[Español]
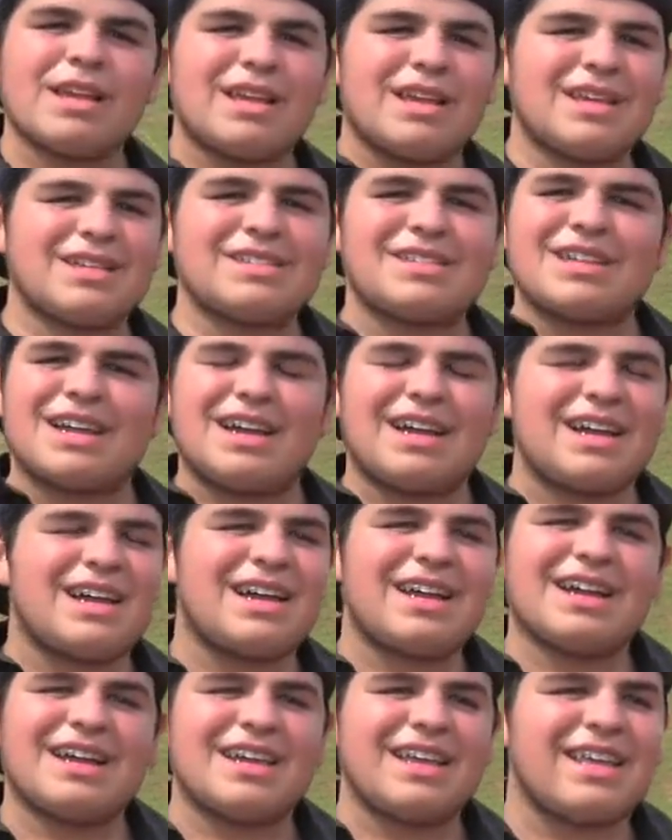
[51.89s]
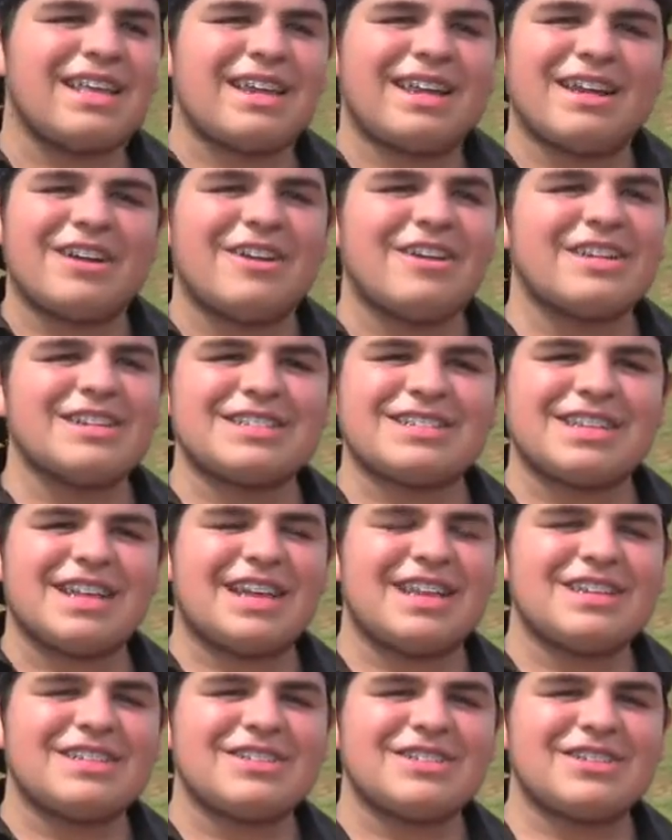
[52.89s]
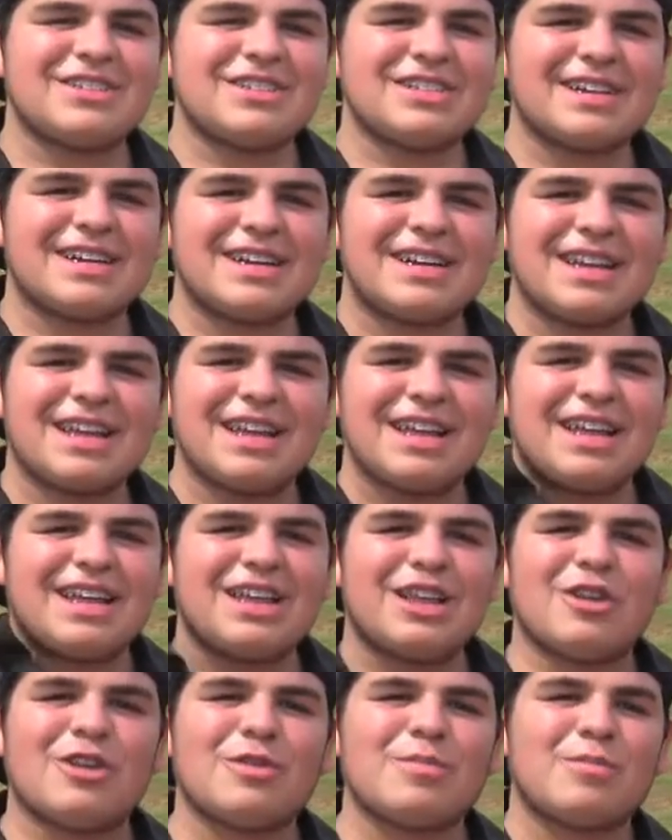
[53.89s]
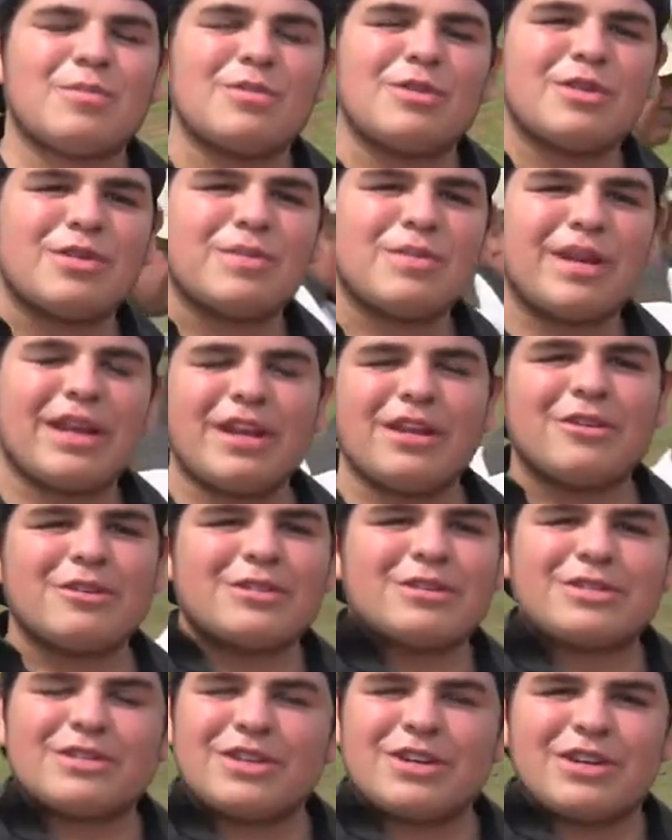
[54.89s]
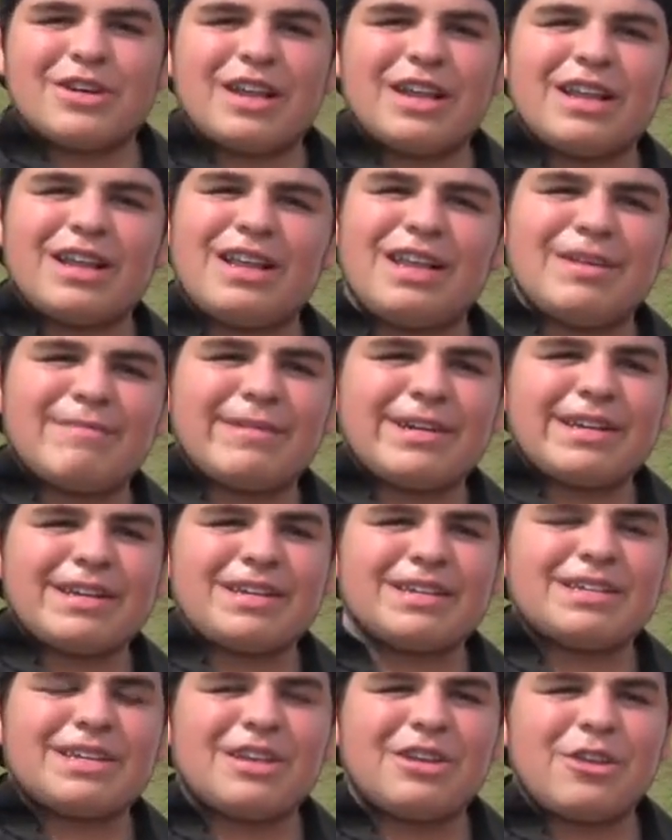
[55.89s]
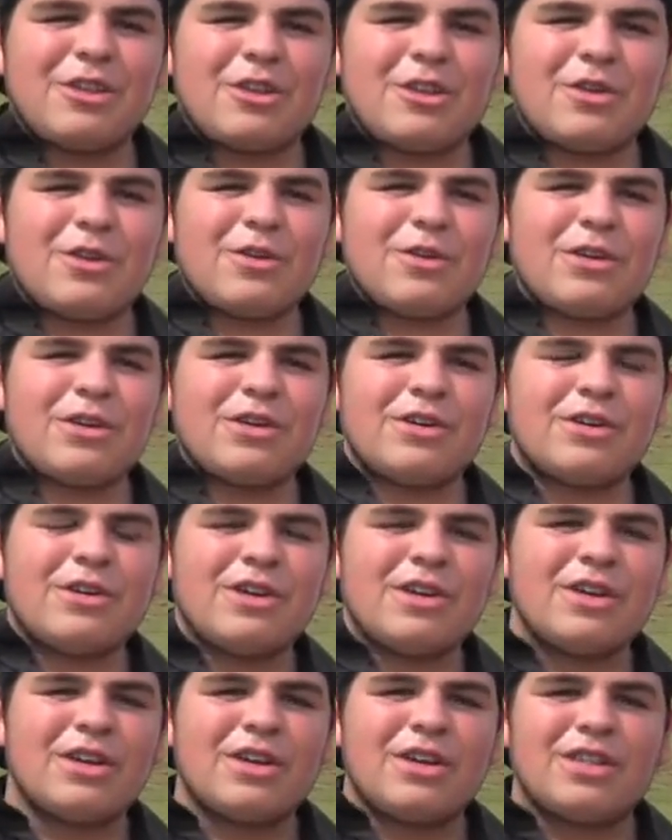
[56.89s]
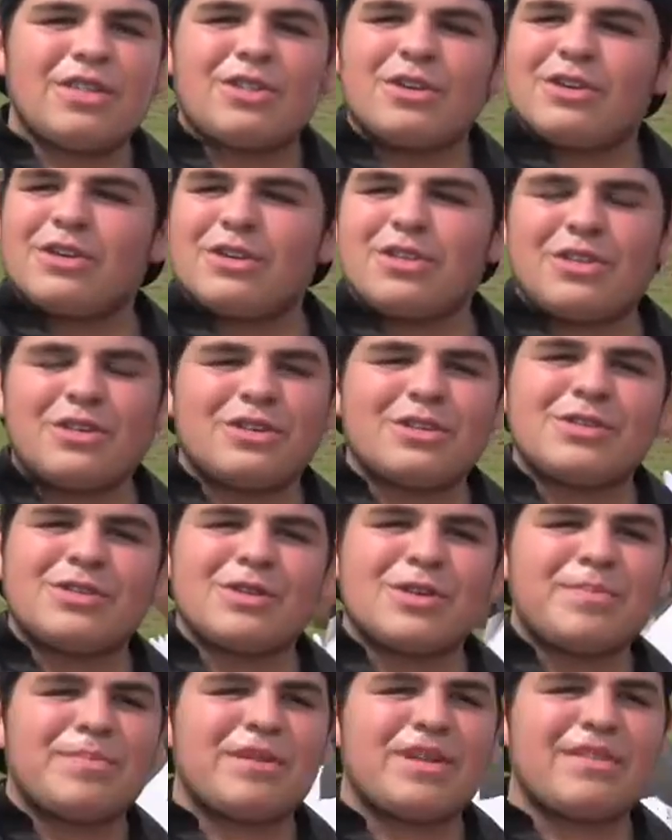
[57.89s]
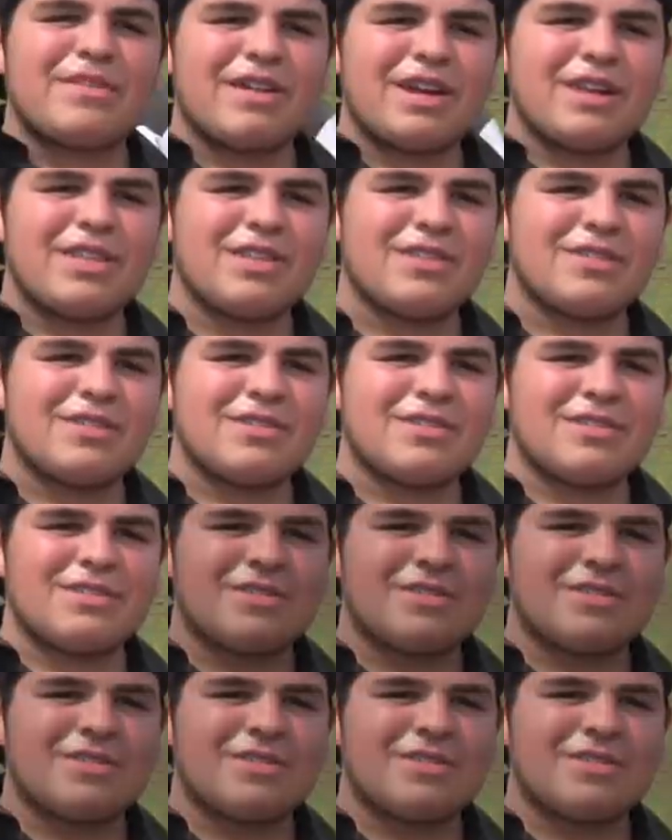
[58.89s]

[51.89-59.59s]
Está increíble, está deliciosa. Los, los brincos, todo el clima, gracias a Dios no llovió. Todo, todo estuvo perfecto.